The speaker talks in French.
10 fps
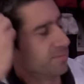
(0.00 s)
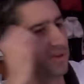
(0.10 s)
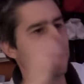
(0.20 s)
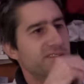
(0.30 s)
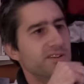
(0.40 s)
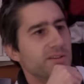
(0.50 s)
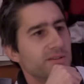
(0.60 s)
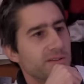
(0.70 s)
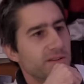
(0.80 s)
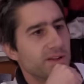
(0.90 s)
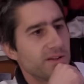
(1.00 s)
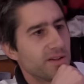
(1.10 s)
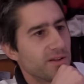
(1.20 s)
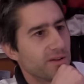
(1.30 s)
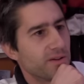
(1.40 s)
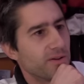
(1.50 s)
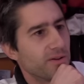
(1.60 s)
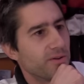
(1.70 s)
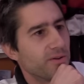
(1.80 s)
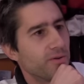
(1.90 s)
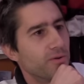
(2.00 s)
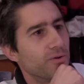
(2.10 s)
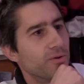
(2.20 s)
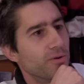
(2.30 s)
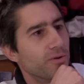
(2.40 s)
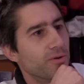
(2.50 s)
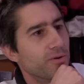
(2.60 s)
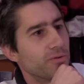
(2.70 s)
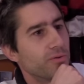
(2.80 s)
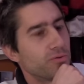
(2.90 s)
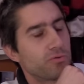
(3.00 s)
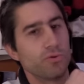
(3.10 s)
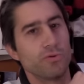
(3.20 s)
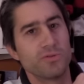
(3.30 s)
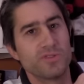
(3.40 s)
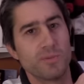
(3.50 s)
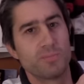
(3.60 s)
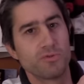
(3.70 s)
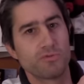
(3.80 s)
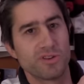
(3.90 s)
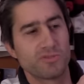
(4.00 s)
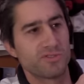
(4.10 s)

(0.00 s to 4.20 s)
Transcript: baissé le taux d'impôt sur les